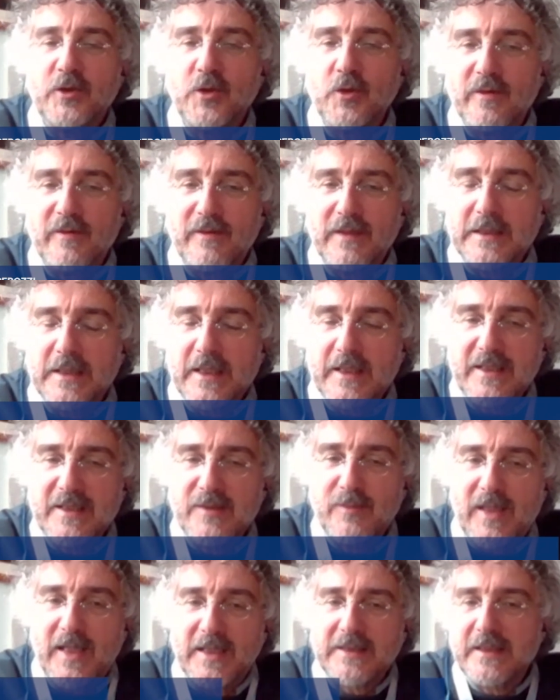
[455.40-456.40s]
doveva andare a
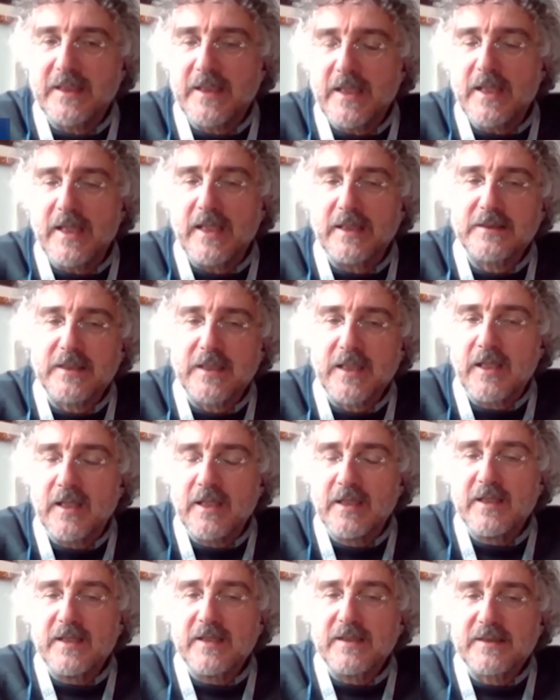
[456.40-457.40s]
sbattere e l'altra
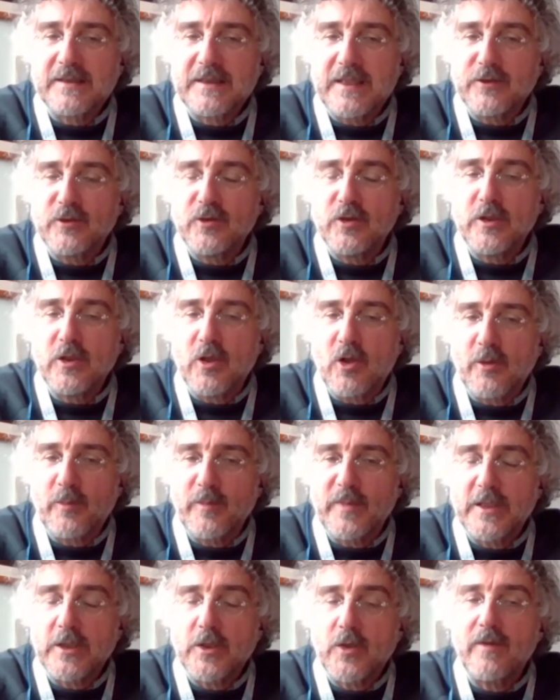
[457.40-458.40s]
stando in
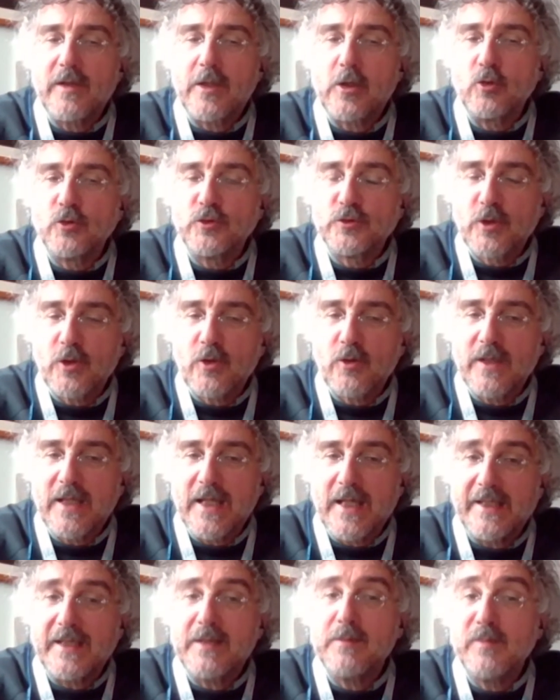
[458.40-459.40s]
orbita doveva
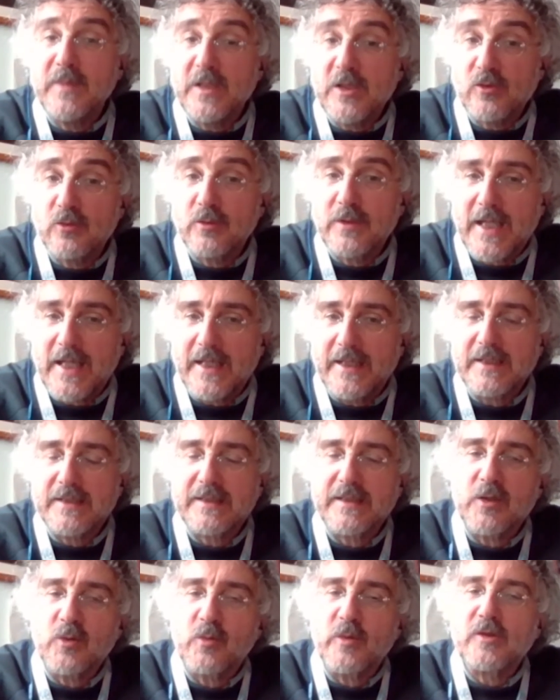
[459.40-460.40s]
controllare e misurare
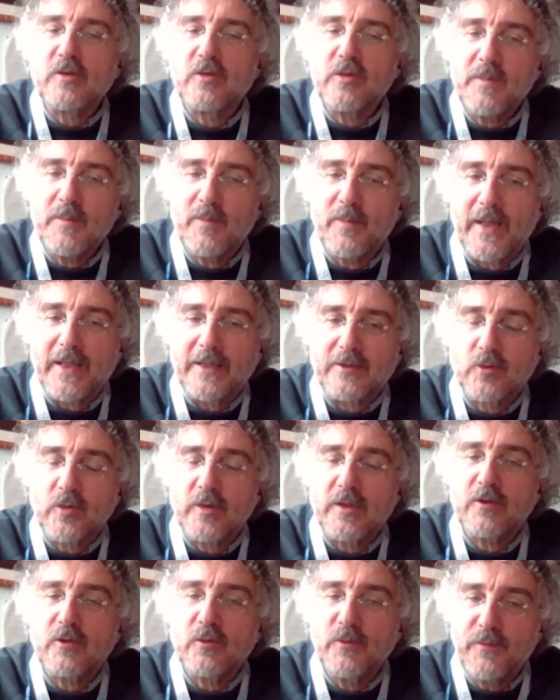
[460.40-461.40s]
se questo impatto
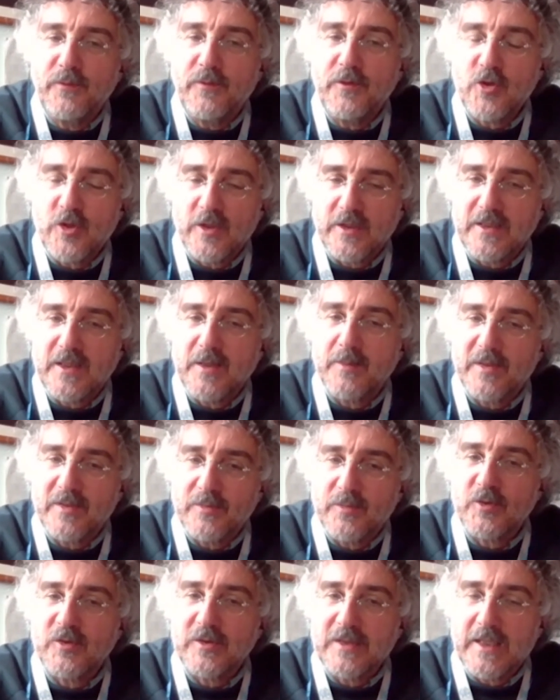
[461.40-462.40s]
era sufficiente per
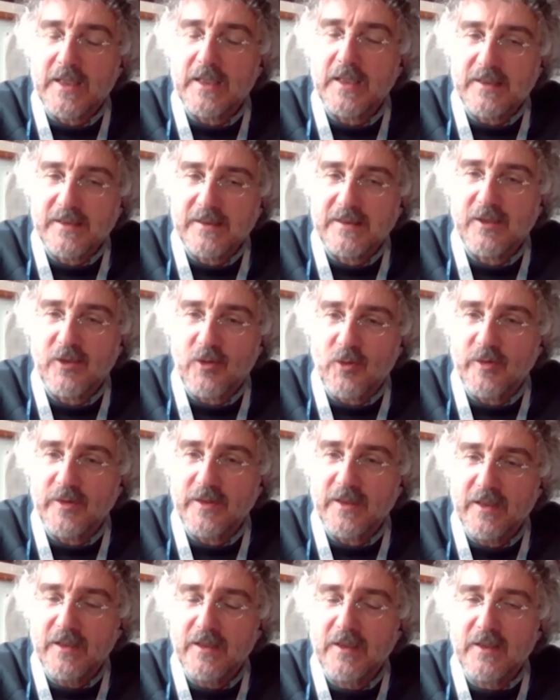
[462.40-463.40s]
spostare
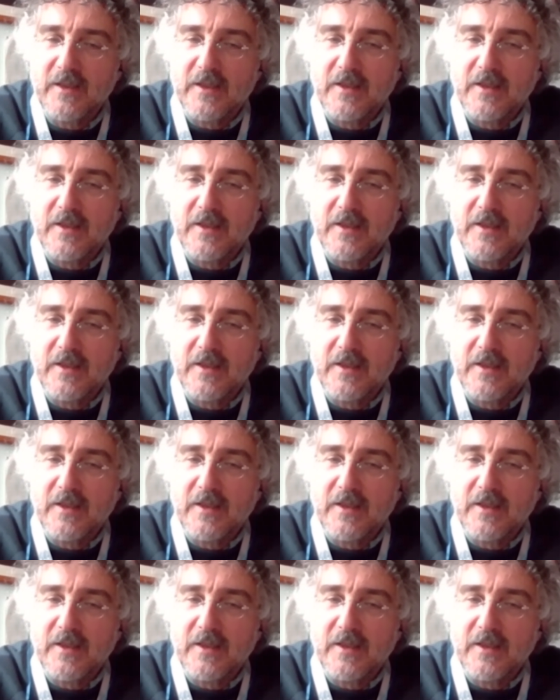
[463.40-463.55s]
l'asteroide.